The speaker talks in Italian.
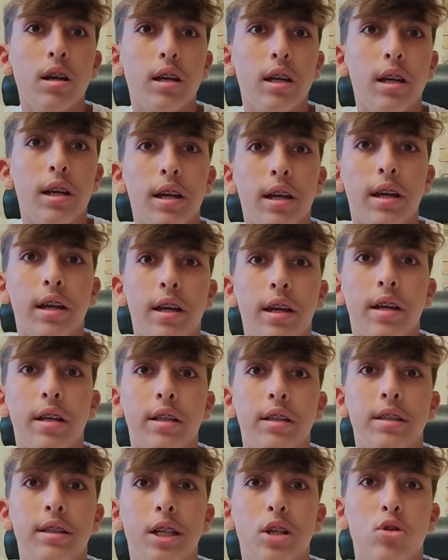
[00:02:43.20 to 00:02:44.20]

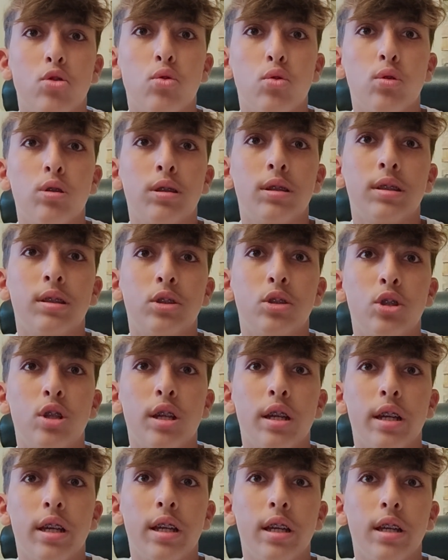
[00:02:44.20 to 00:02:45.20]
e si aggiunge
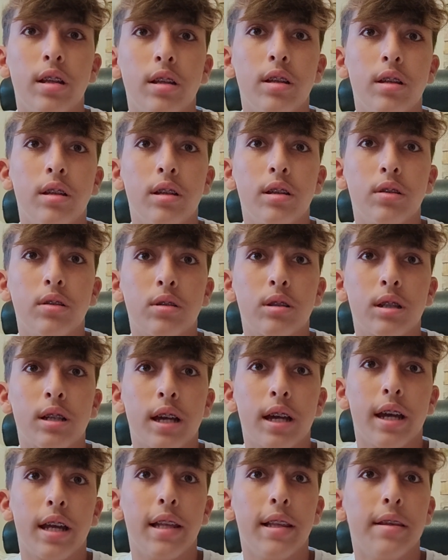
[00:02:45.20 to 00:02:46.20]
eh,
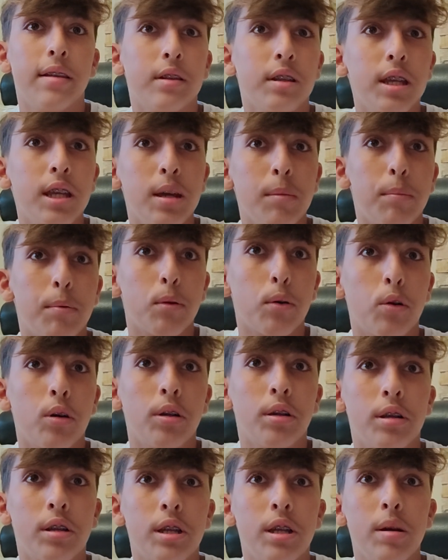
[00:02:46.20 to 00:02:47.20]
okay, il Dnipro,
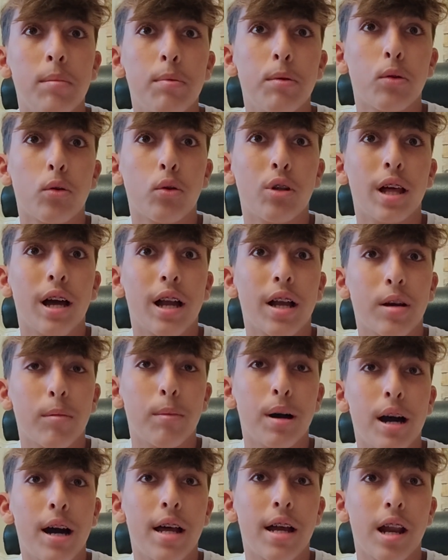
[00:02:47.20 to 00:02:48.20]
il Dnipro con
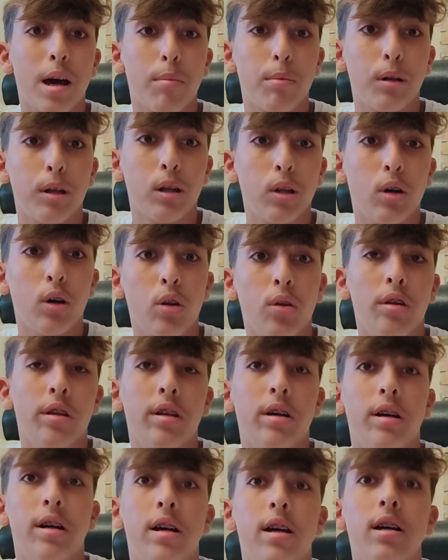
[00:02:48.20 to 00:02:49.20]
l'Alkmaar, la Pollon.
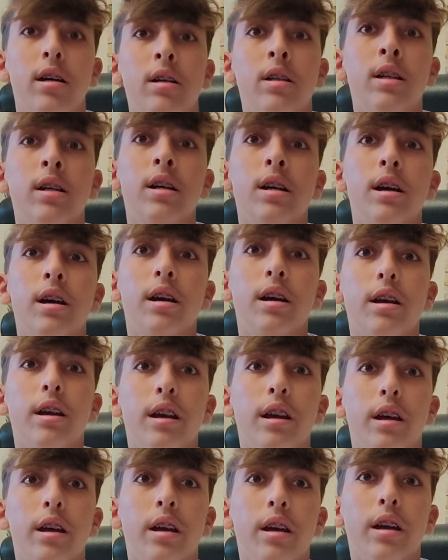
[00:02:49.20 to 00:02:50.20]
Eh? E,
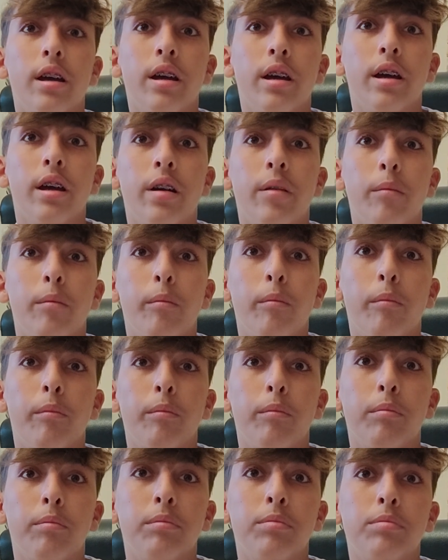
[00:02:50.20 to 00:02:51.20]

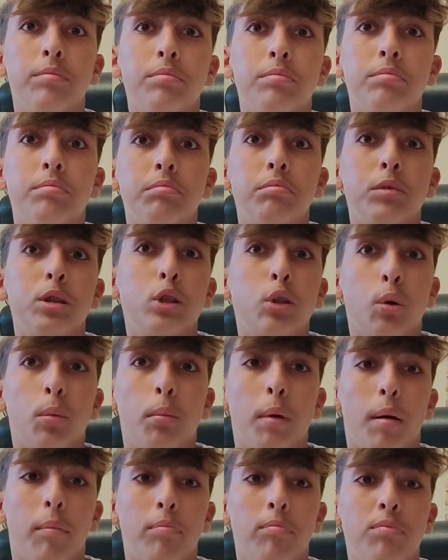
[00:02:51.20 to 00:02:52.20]
ehm,
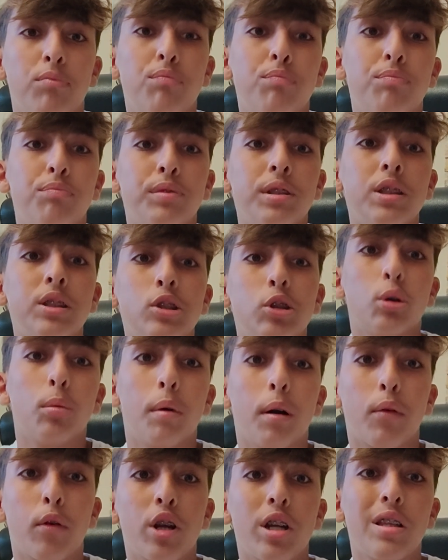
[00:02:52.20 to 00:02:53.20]
insomma,
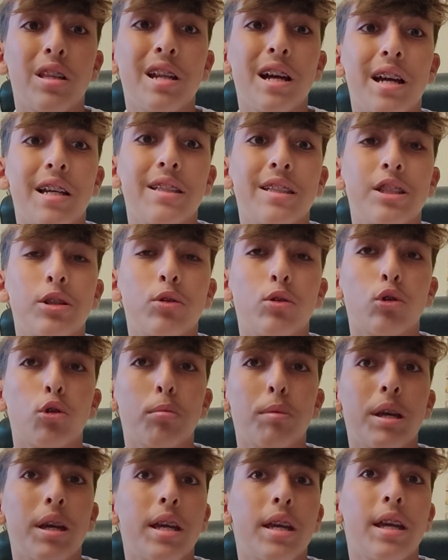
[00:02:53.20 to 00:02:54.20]
insomma, Fiorentina che secondo
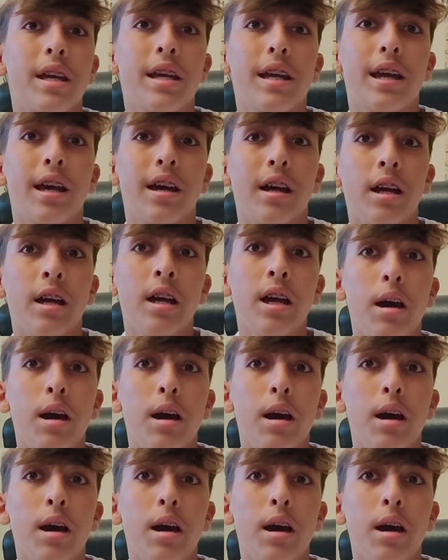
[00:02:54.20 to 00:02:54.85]
me